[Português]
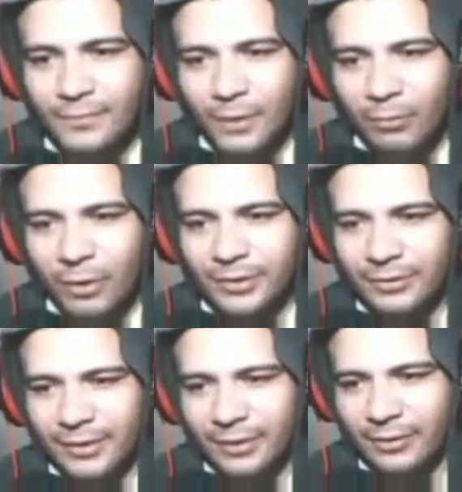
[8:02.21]
Mod
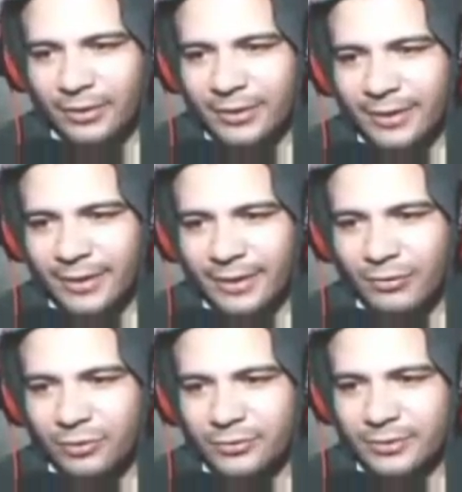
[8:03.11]
não, tem, tem aí
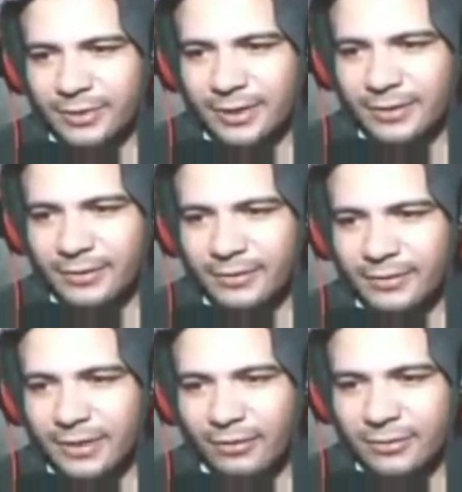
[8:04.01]
novos e,
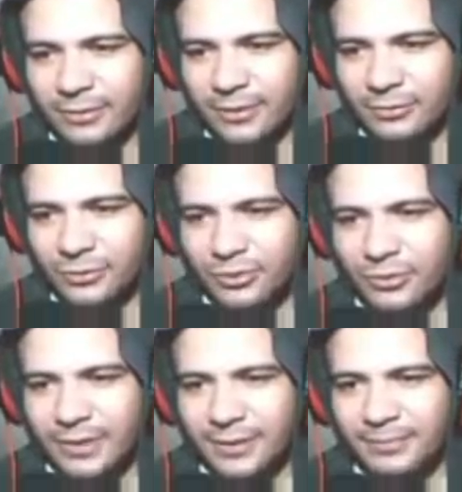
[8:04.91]
negócios aí no
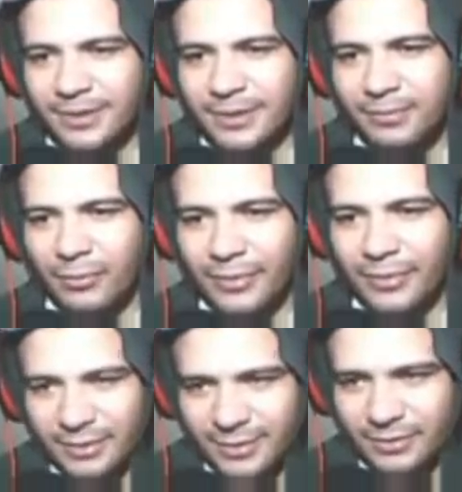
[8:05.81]
jogo, né?
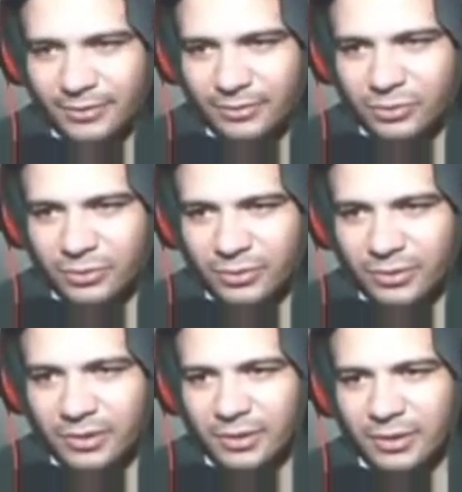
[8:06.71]
Principalmente a questão do...
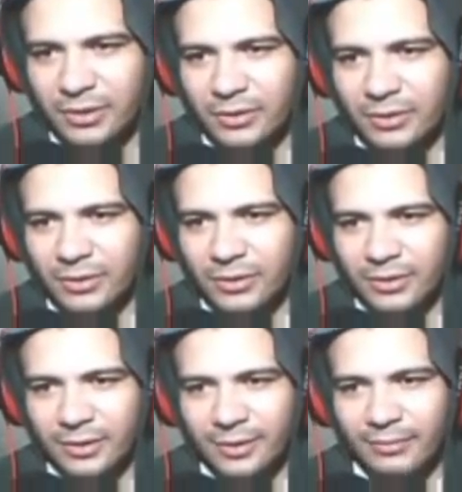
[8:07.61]

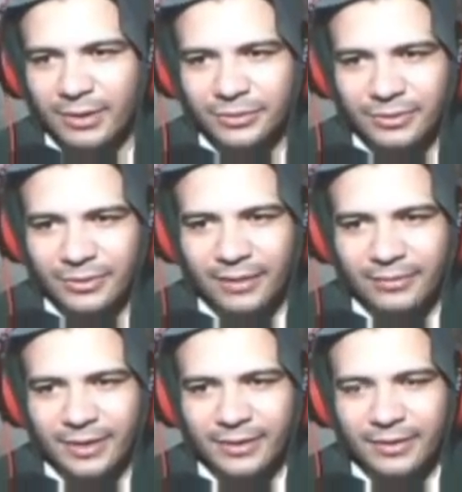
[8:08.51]
Embaixo d'água
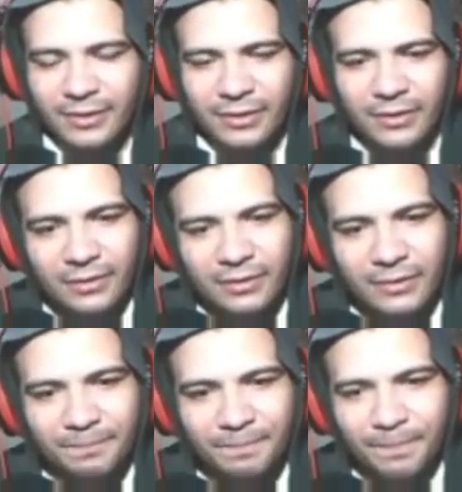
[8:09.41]
aqui
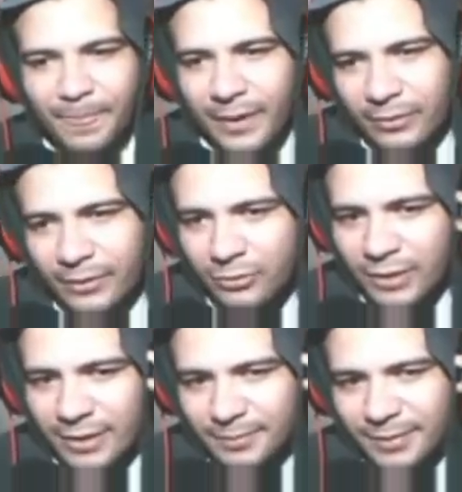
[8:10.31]
tem, tem
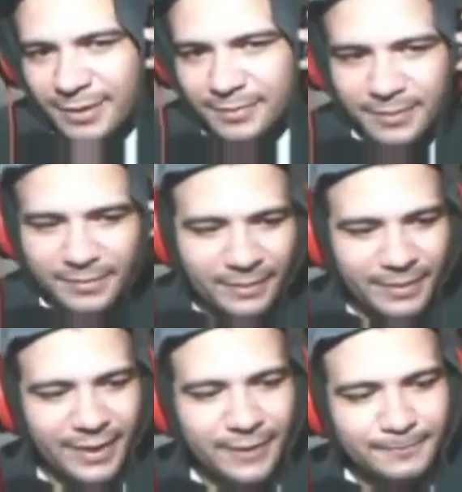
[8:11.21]
umas plantas pra você poder
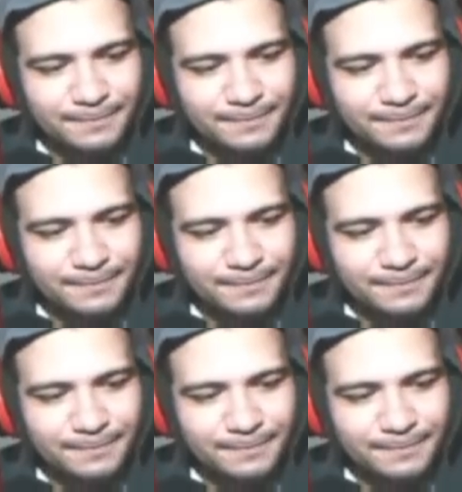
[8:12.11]
pegar.